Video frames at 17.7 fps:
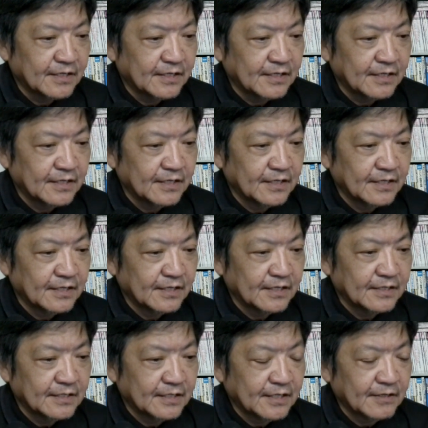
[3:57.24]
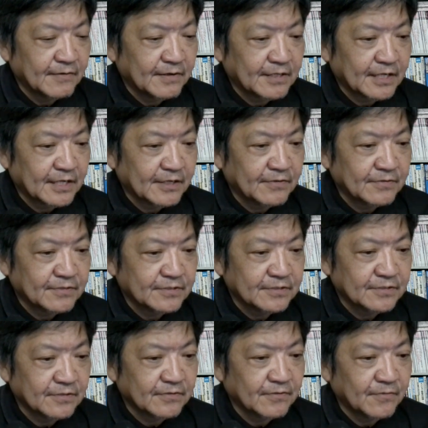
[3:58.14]
に話題を移
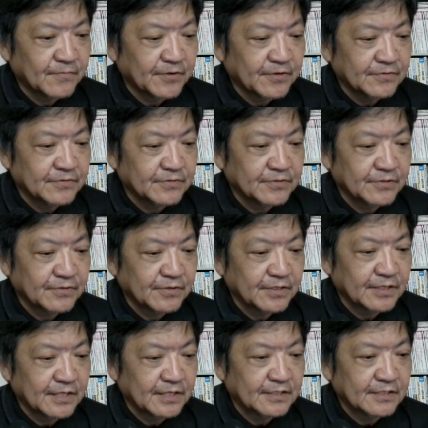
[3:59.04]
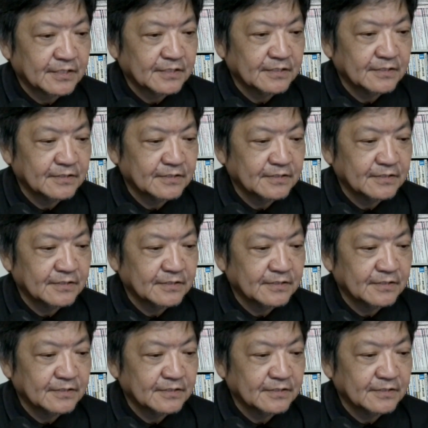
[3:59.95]
すと重い口を開いた、